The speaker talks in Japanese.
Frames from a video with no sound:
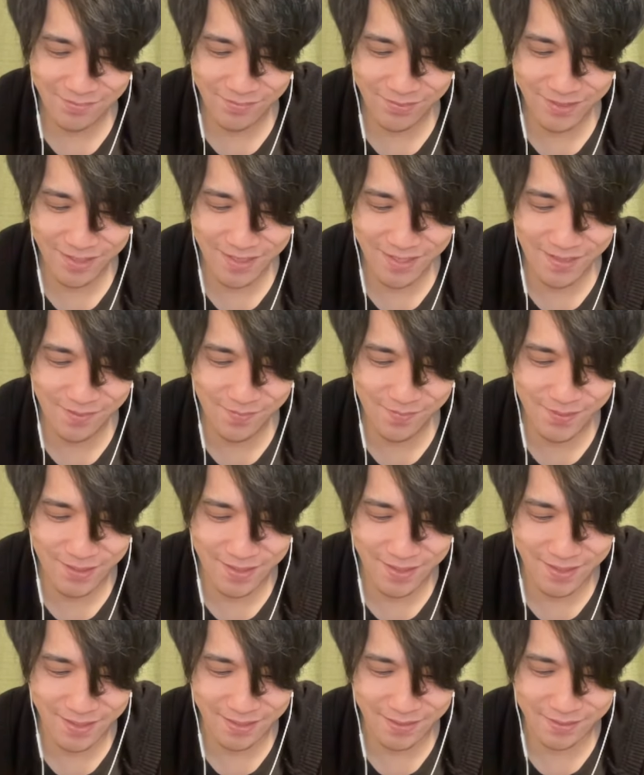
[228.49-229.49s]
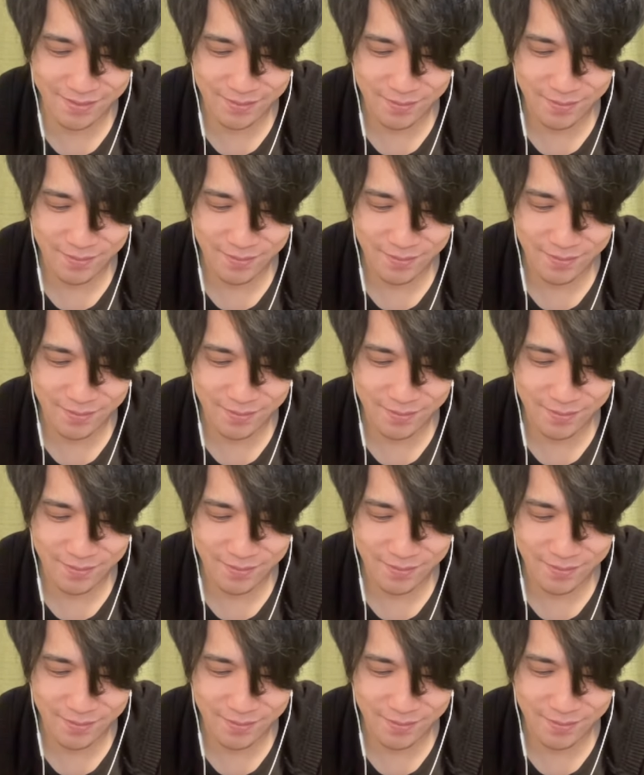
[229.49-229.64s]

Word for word: これ耐えれるかな